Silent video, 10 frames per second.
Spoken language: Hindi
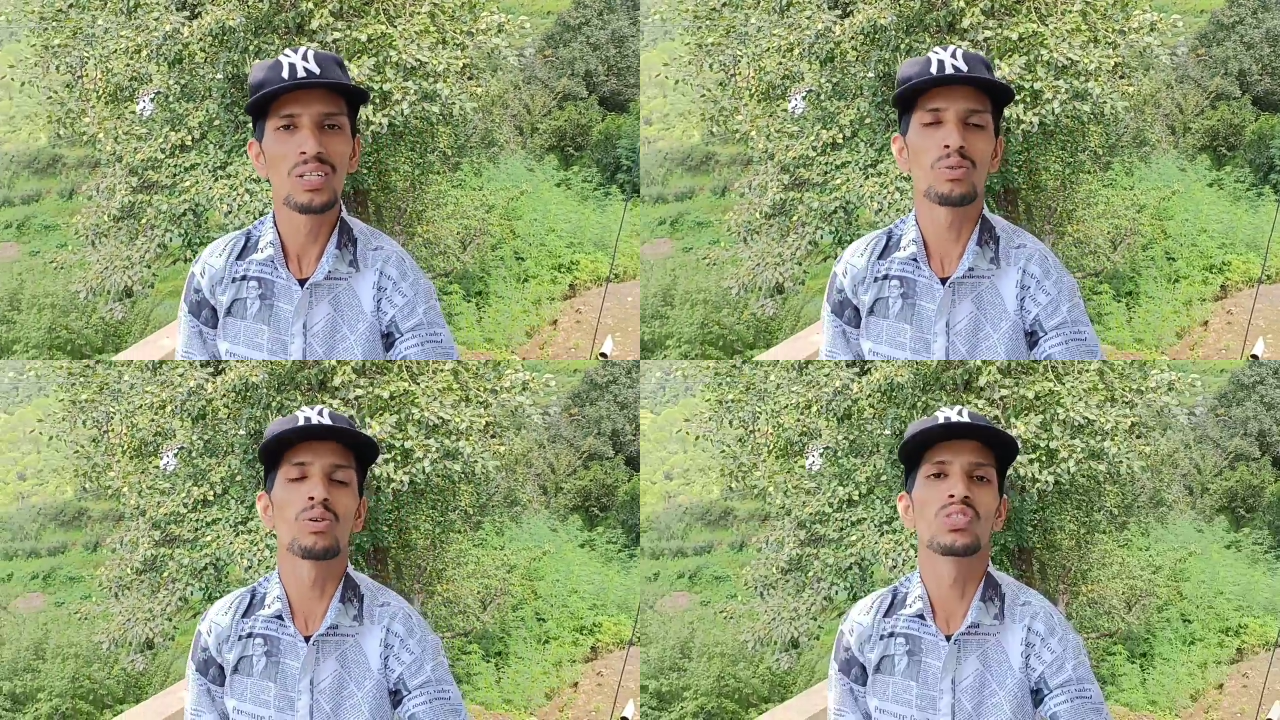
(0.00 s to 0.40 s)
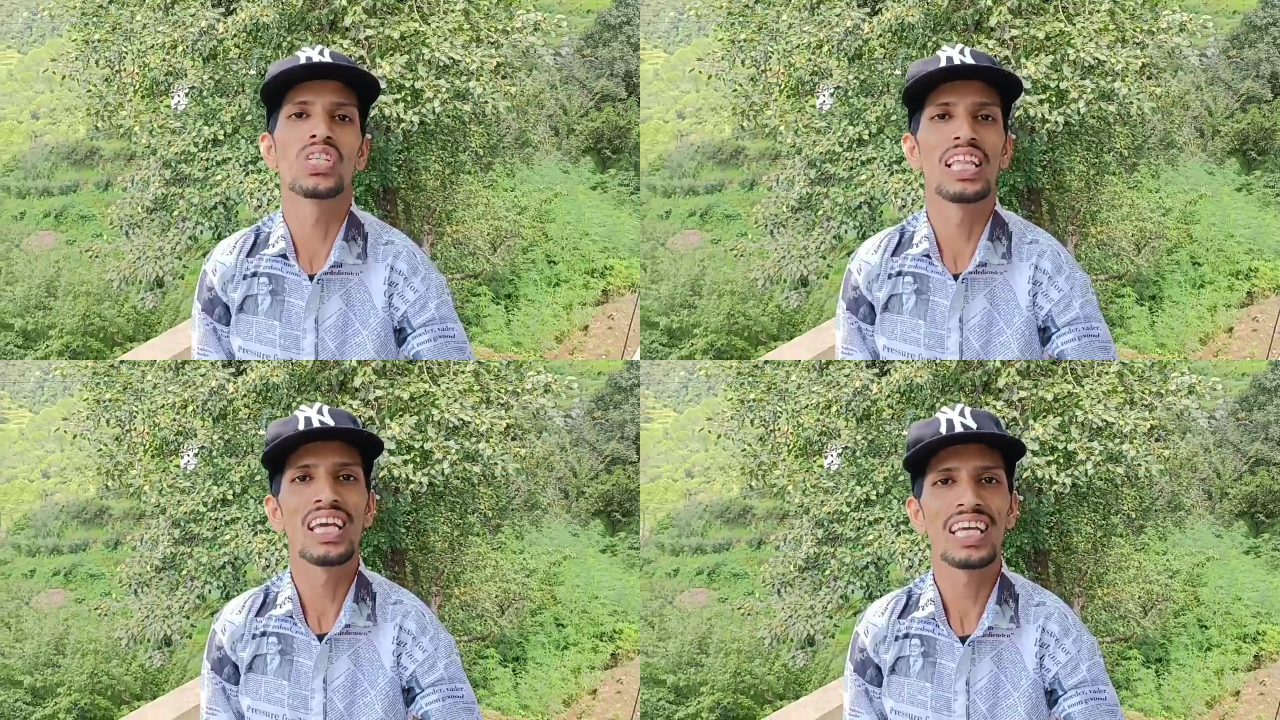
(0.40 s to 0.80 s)
तो
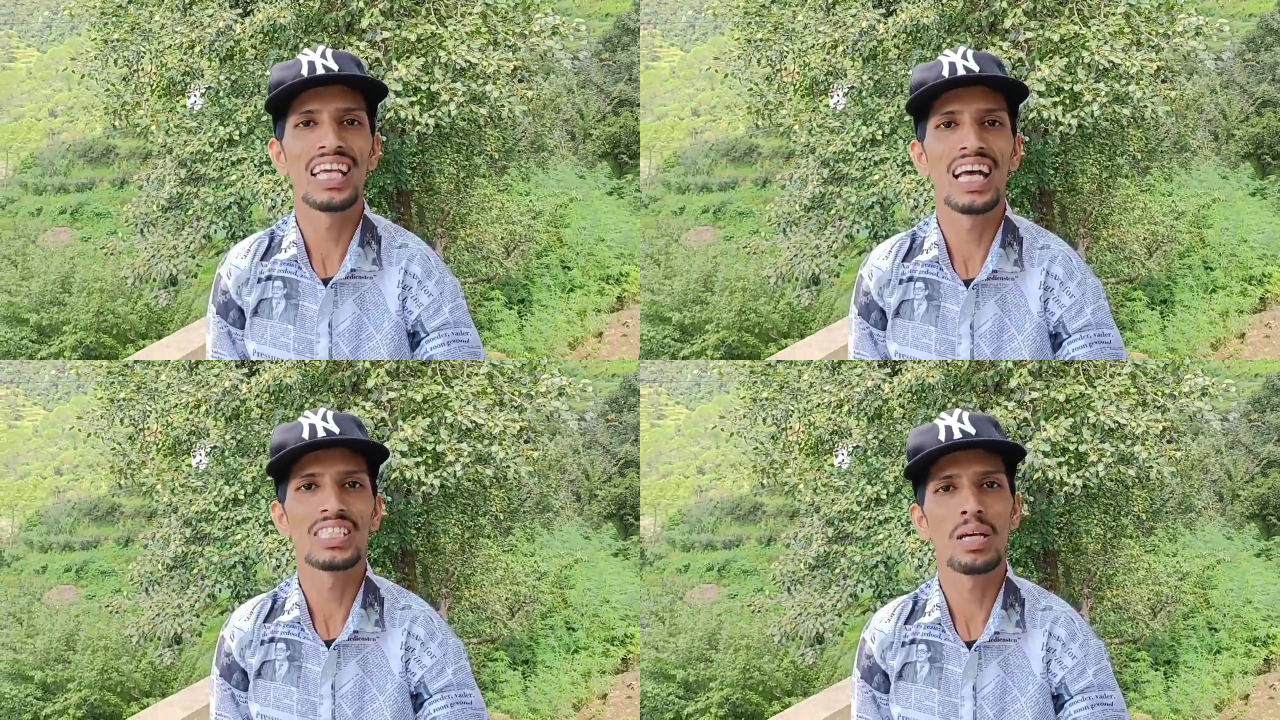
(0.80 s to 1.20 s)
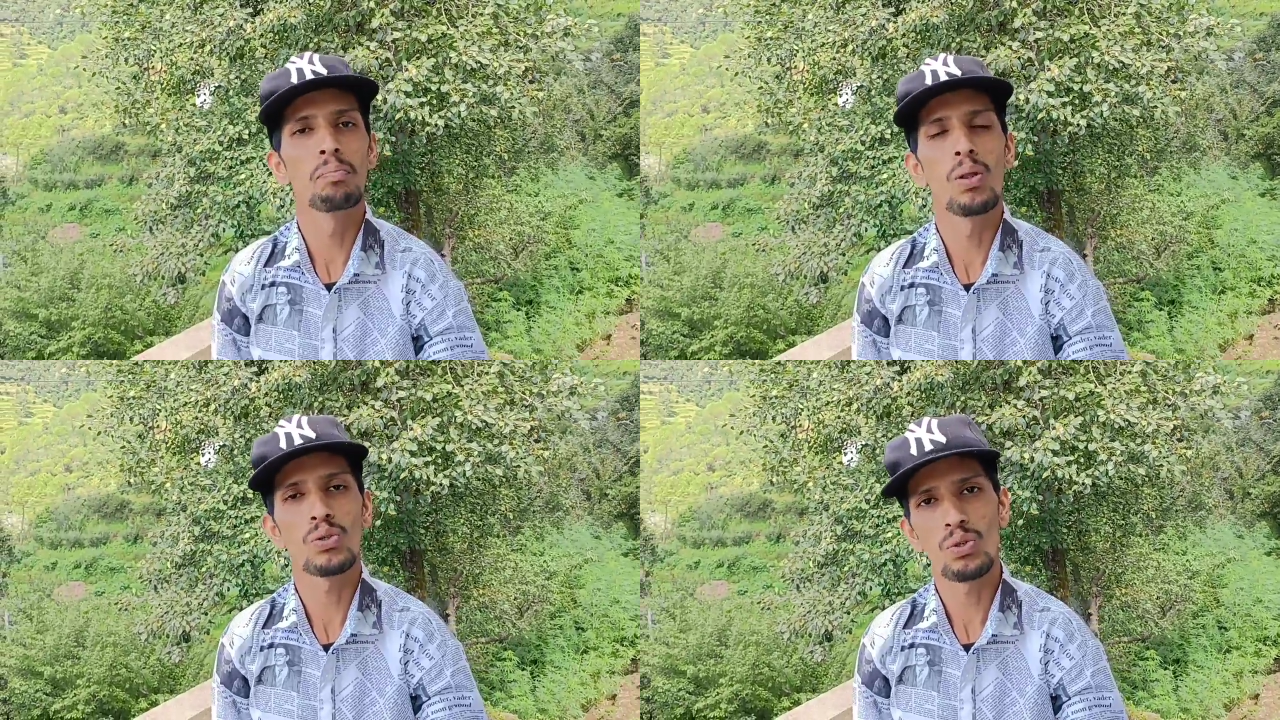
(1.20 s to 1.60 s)
चलिए गाइज आज के
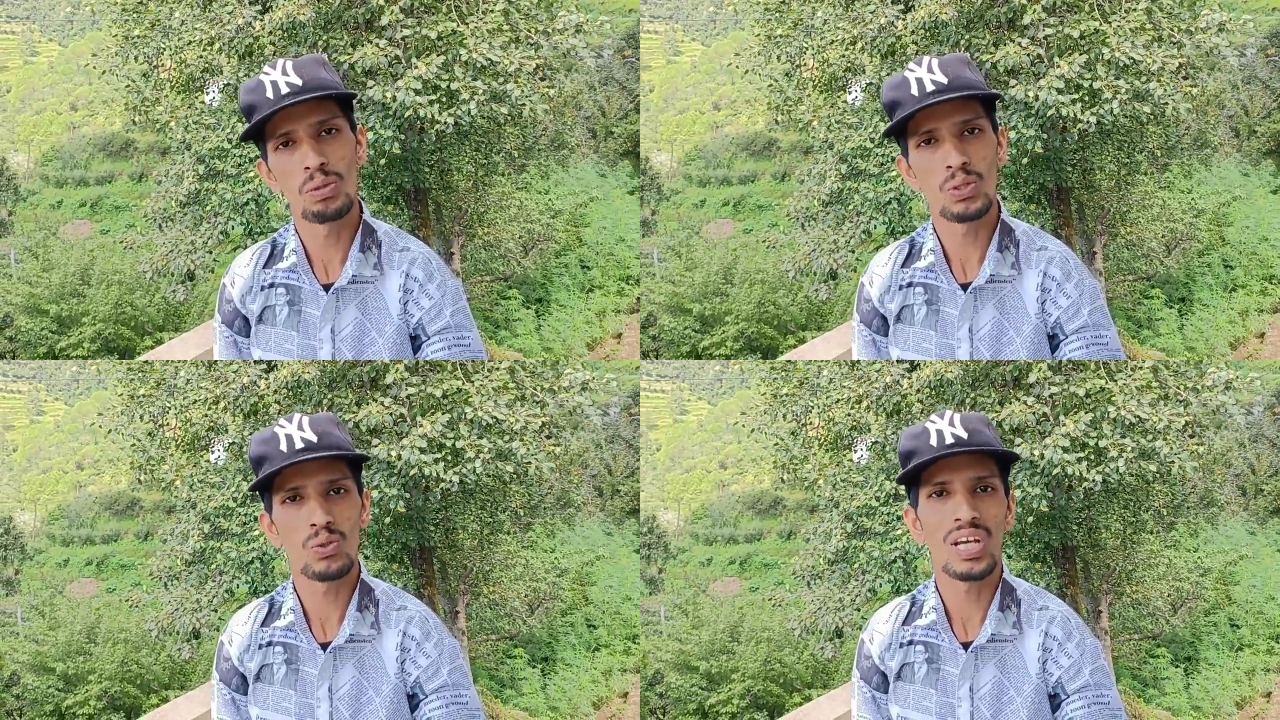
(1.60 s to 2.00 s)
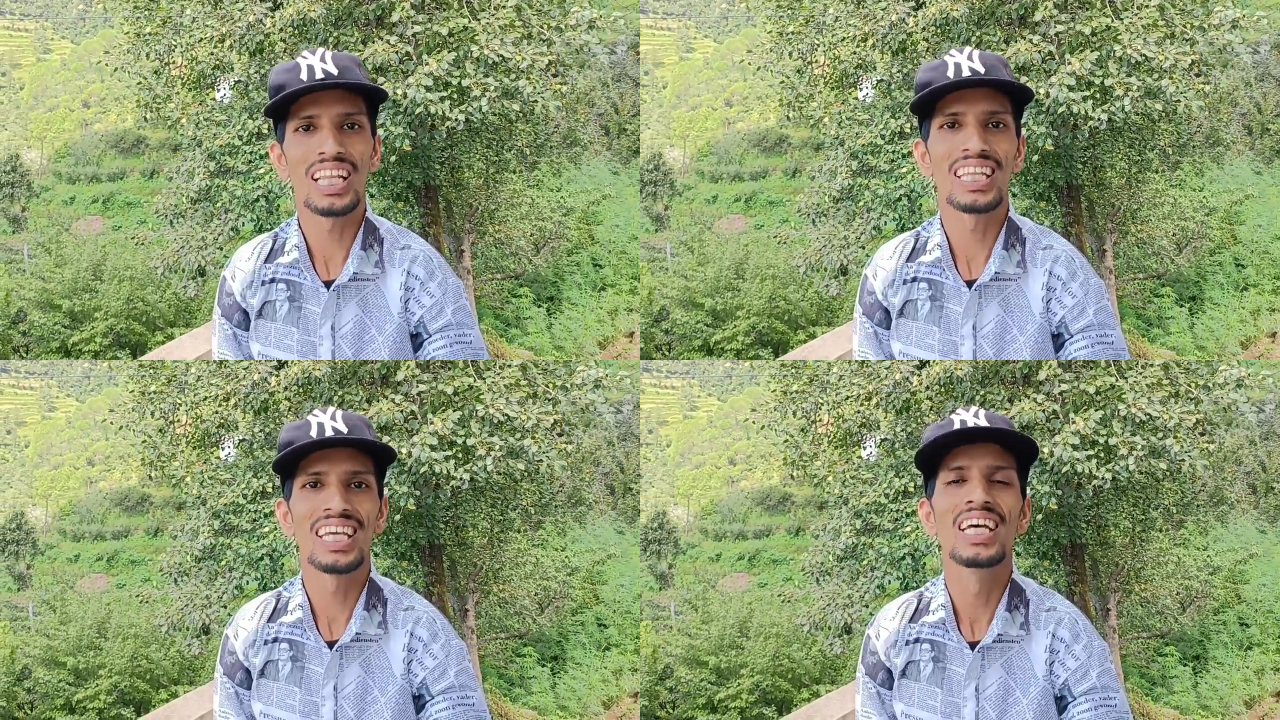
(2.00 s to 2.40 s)
ब्लॉग को भी शुरू कर
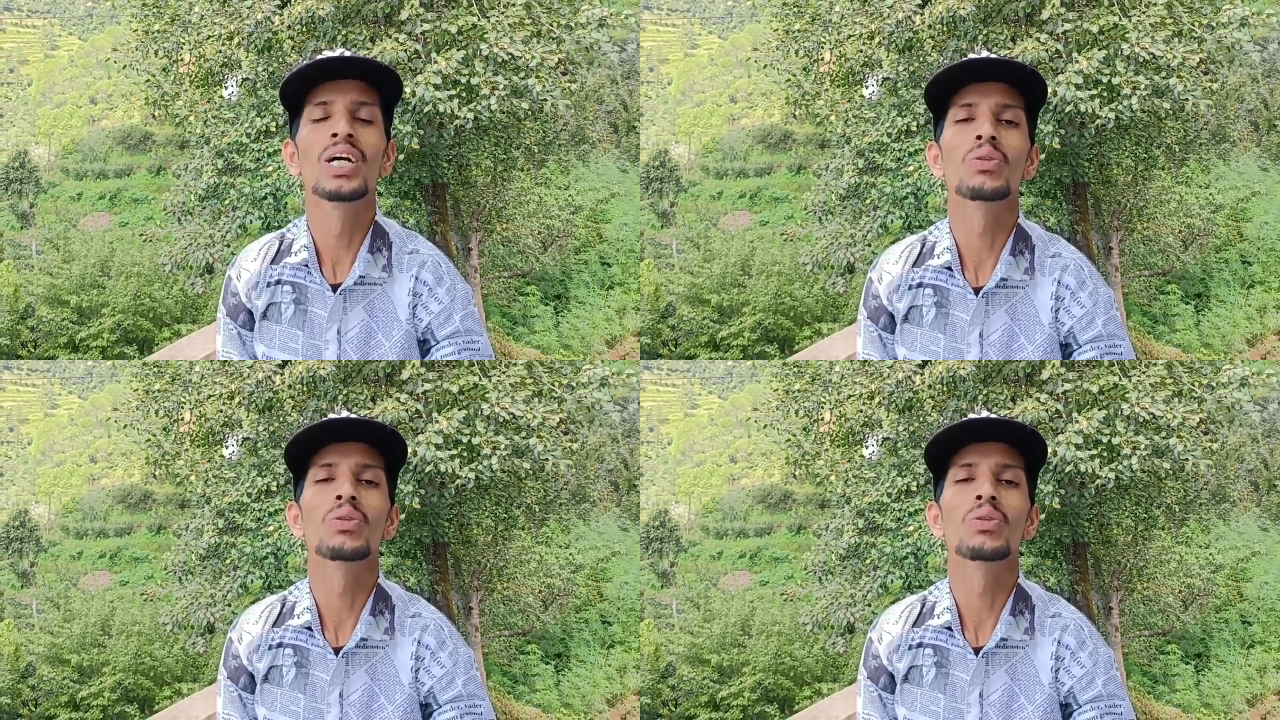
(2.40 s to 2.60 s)
लेते हैं